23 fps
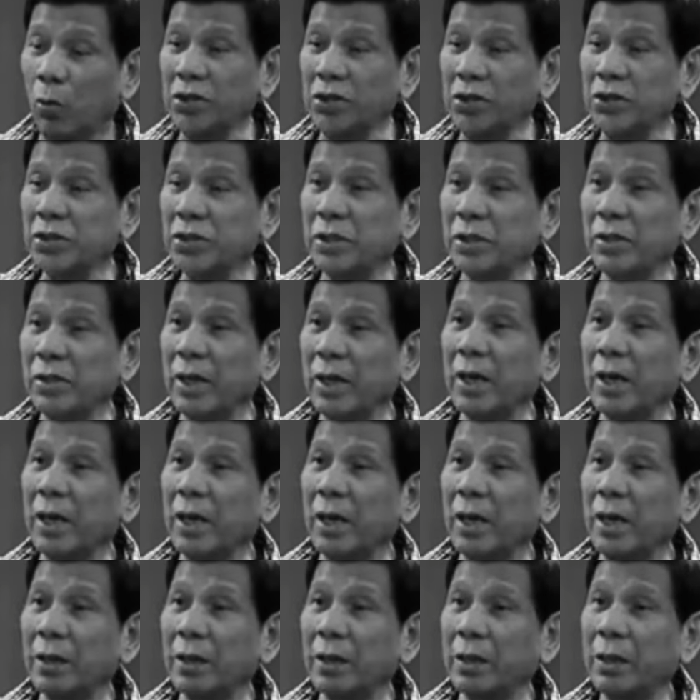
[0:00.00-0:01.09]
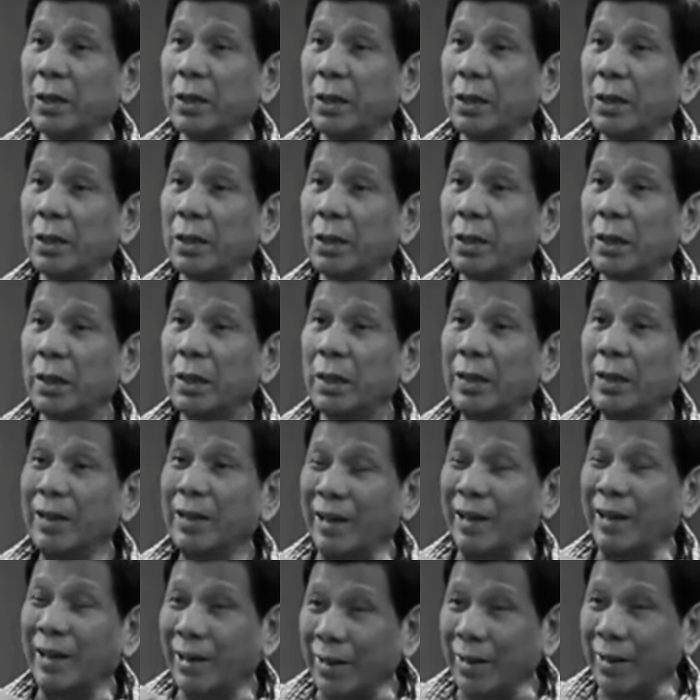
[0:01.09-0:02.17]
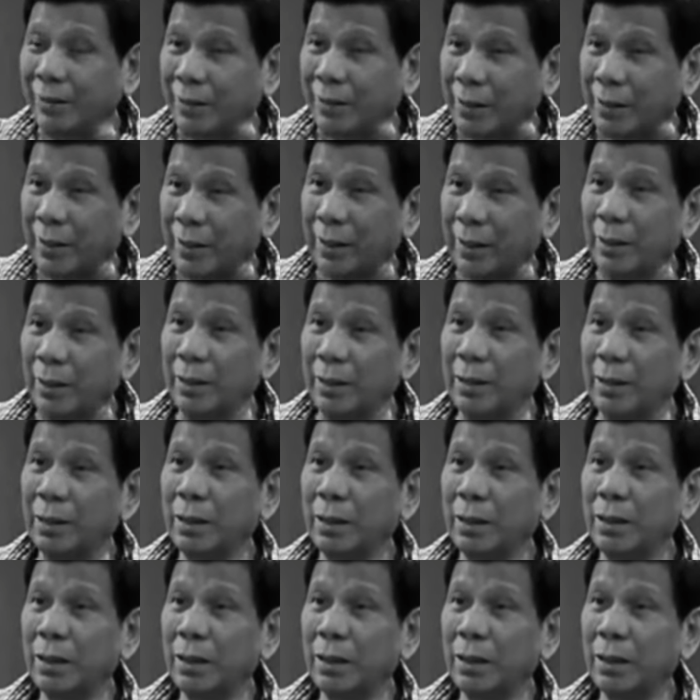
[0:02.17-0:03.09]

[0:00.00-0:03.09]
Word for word: once they are elected,